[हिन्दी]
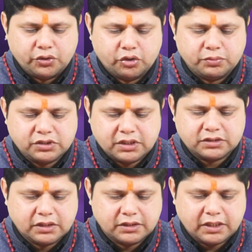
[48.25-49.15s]
नौ बजकर
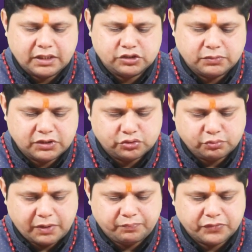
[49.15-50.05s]
सैंतालीस मिनट
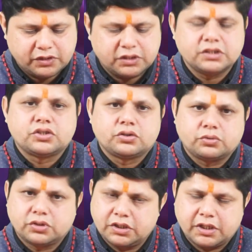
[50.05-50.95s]
सुबह तिथि
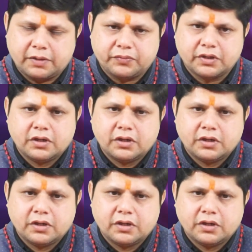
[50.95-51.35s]
चतुर्थी है